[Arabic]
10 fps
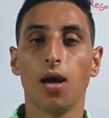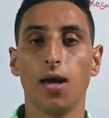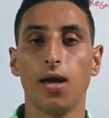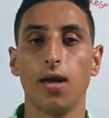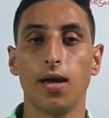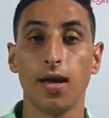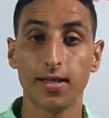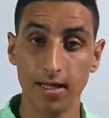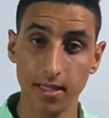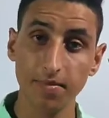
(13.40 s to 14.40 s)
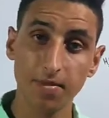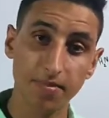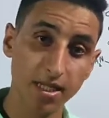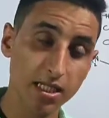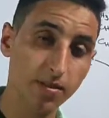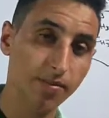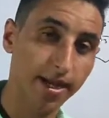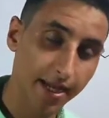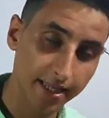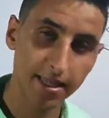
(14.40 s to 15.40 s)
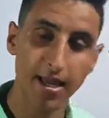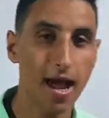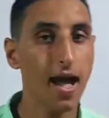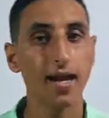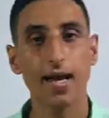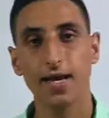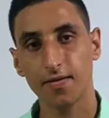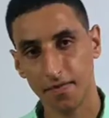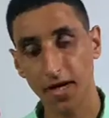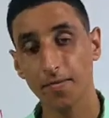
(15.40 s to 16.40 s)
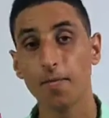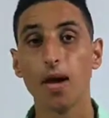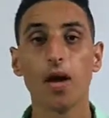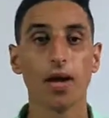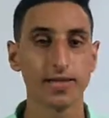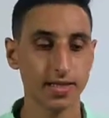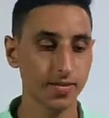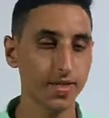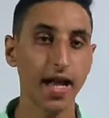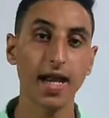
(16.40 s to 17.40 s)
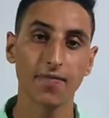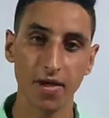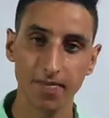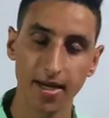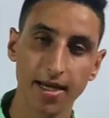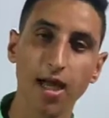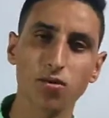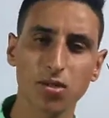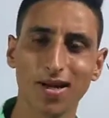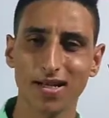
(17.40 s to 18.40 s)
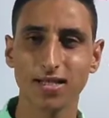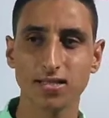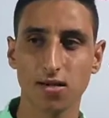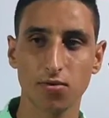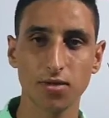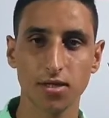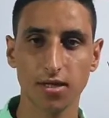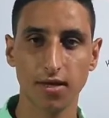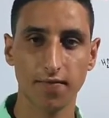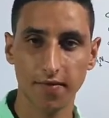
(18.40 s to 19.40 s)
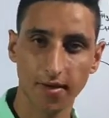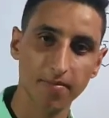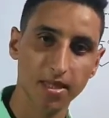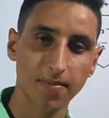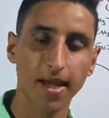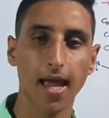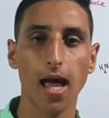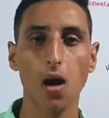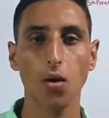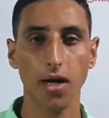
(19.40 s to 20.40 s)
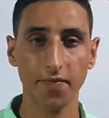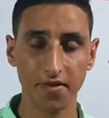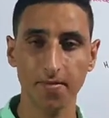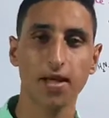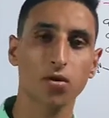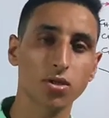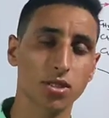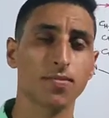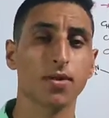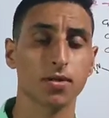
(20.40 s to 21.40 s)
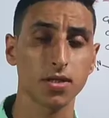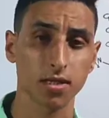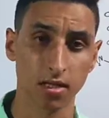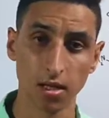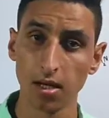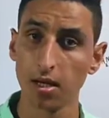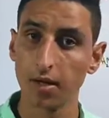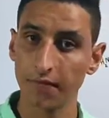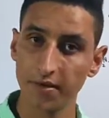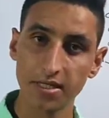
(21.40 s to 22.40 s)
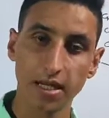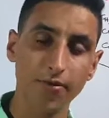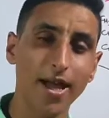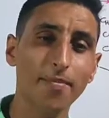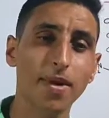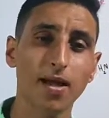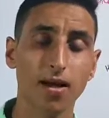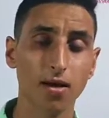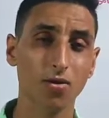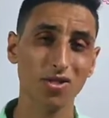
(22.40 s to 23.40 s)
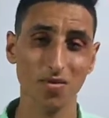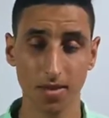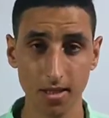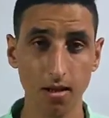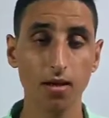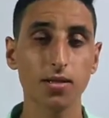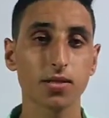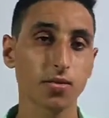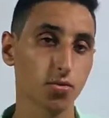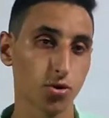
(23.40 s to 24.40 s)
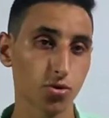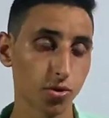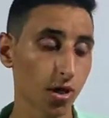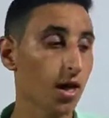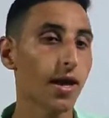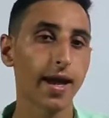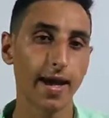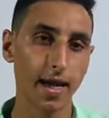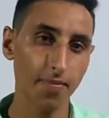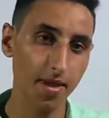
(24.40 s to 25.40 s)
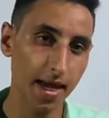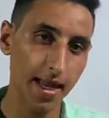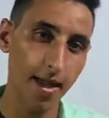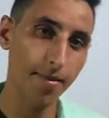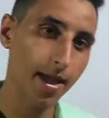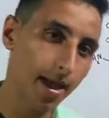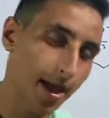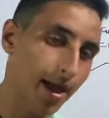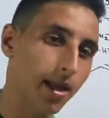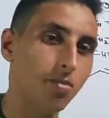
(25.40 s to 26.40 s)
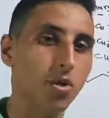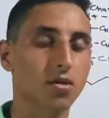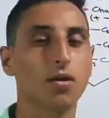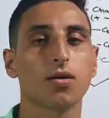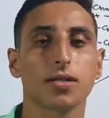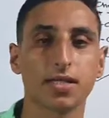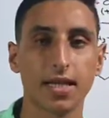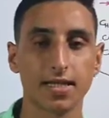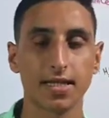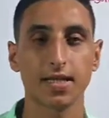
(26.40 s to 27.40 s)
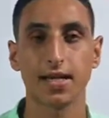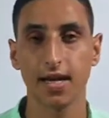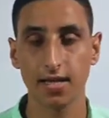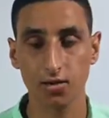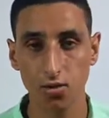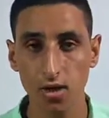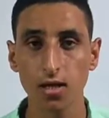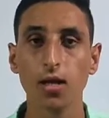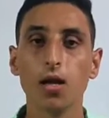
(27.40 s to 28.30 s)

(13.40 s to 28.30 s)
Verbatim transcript: آه، هتعتمد بنسبة كبيرة جدا على الفهم تعتمد على فهمك ليها وطبعا أنت كنت فهمت منها أو عرفت منها جزء بسيط في ثانوية عامة جزء بسيط خالص قشور هنكمل عليها بقى على مدار السنتين اللي جايين دول